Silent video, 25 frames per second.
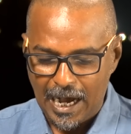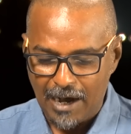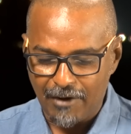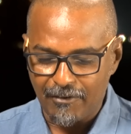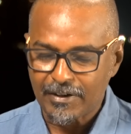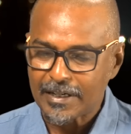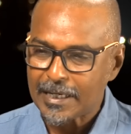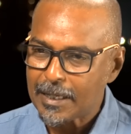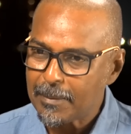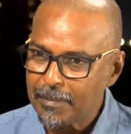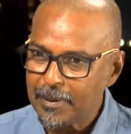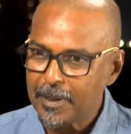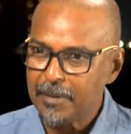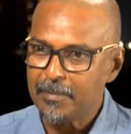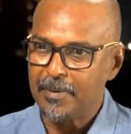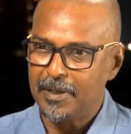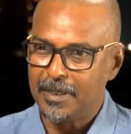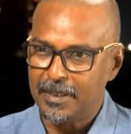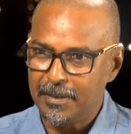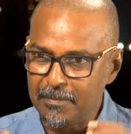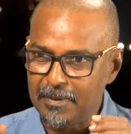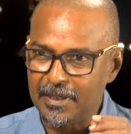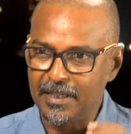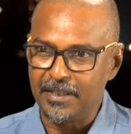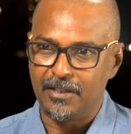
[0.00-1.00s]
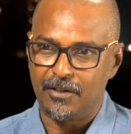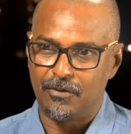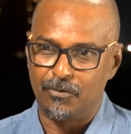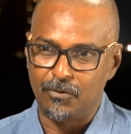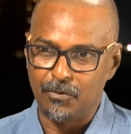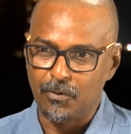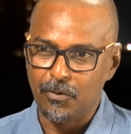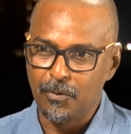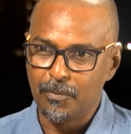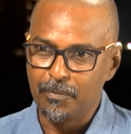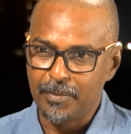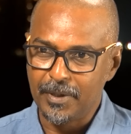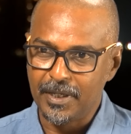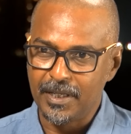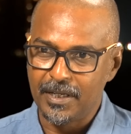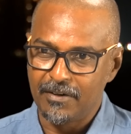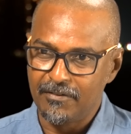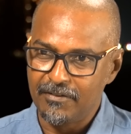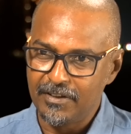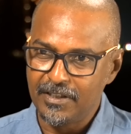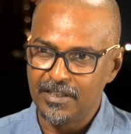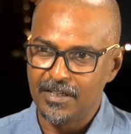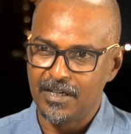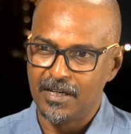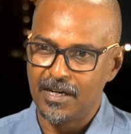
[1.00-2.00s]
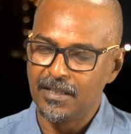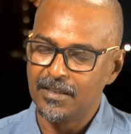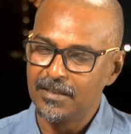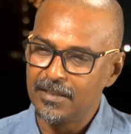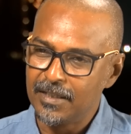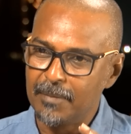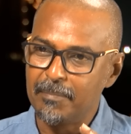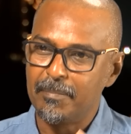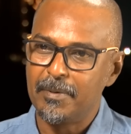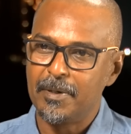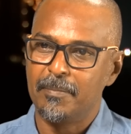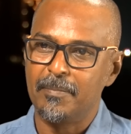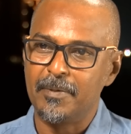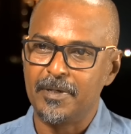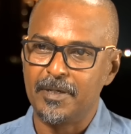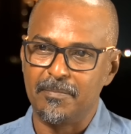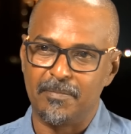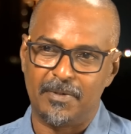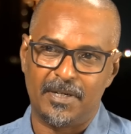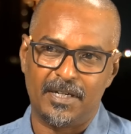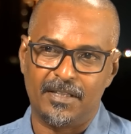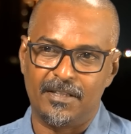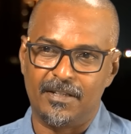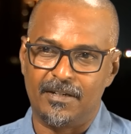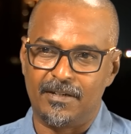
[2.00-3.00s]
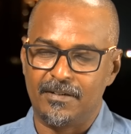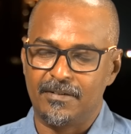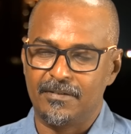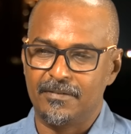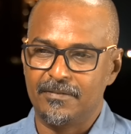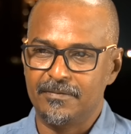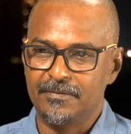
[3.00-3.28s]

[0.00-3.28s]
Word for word: அவர் எப்படிப்பட்ட மனிதர் ஓபி ரவீந்திரநாத் எப்படிப்பட்ட மனிதர்